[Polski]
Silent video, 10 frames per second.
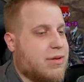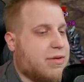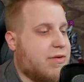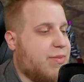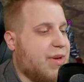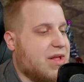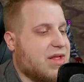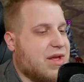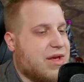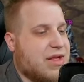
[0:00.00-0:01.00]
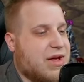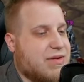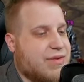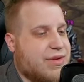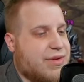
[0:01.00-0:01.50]
Super te
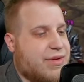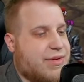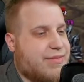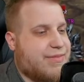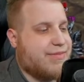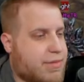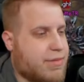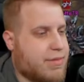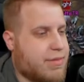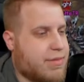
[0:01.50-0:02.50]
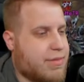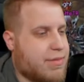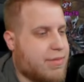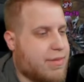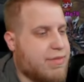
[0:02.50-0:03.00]
nagrody.
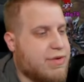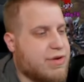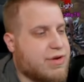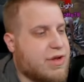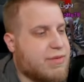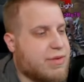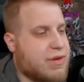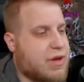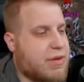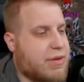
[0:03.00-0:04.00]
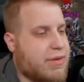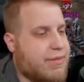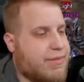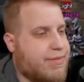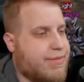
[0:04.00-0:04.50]
No widzisz, nic mi to nie dało.
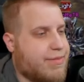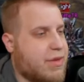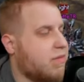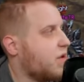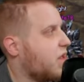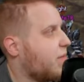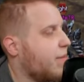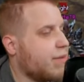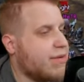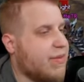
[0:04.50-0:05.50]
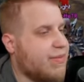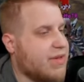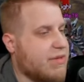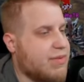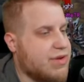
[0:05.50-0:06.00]
Dobra, i tak mam głos, bo
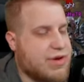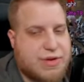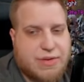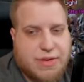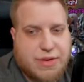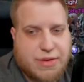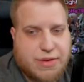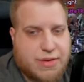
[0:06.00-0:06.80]
550.